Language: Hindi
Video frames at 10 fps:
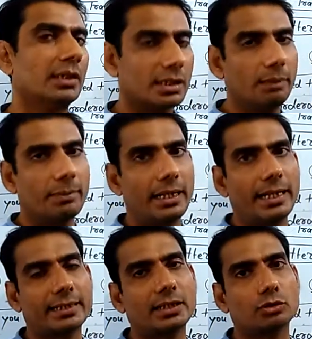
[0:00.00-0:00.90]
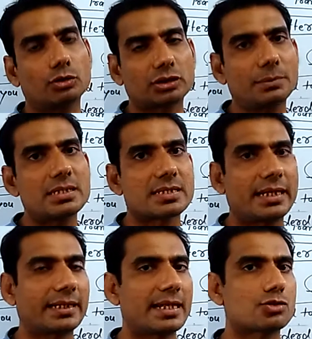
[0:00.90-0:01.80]
कि हम लेट के थ्रू सभी
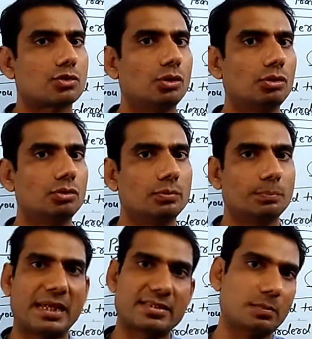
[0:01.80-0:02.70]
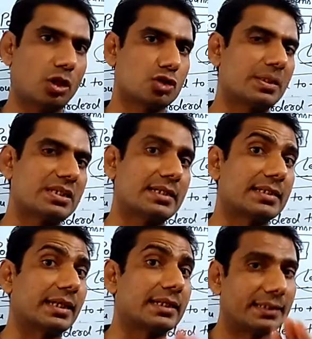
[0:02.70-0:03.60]
सेंटेंस को पैसे बॉयज में चेंज
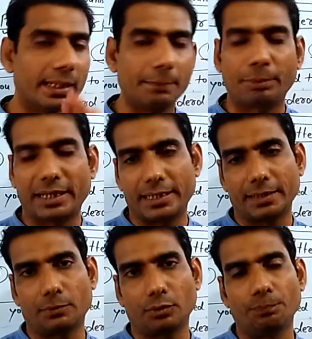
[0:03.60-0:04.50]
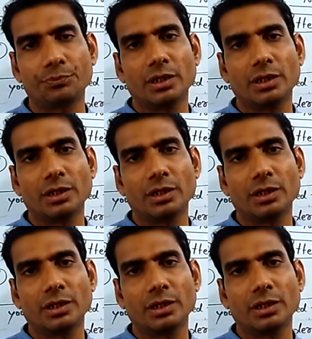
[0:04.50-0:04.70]
करते हैं इम्परेटिव को